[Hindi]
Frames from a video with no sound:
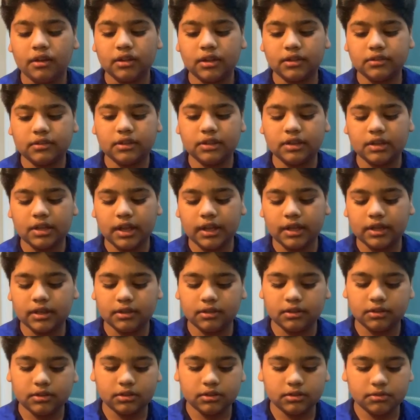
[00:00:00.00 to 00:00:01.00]
ऐसे लाइक
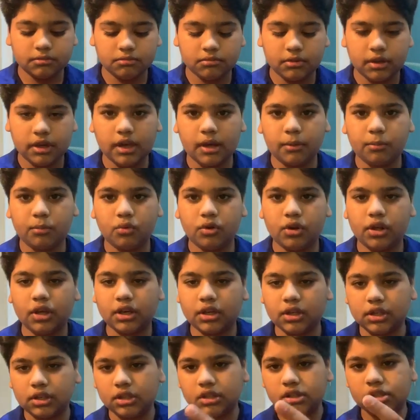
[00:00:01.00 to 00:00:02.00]
uh, मैं आपको
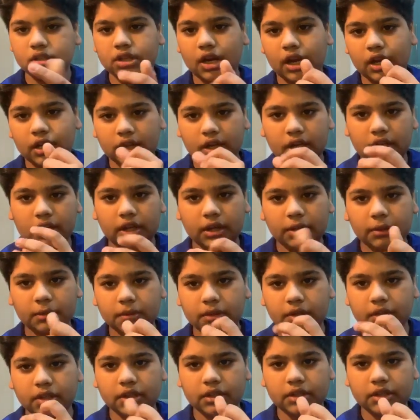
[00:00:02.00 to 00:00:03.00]
एक चैनल uh, का
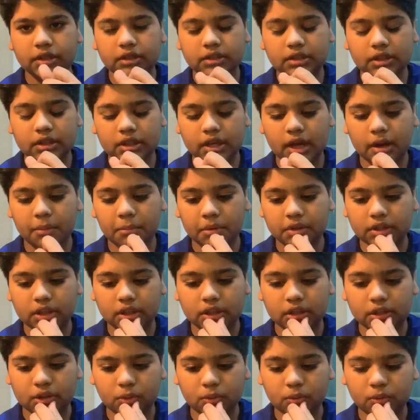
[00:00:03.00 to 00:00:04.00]
लिंक जैसे uh, नाम बता
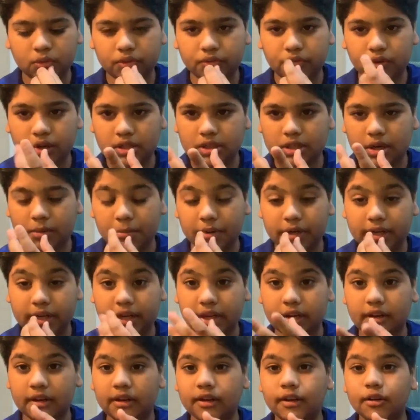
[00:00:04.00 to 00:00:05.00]
देता हूँ फॉर एग्जाम्पल
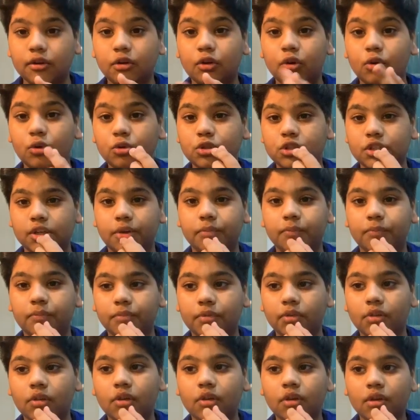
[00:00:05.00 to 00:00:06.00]
टेक्निकल गुरु जी
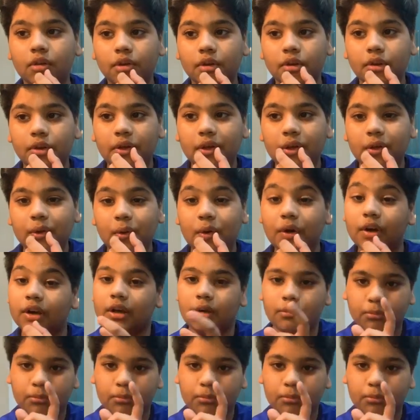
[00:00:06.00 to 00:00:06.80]
ओके okay,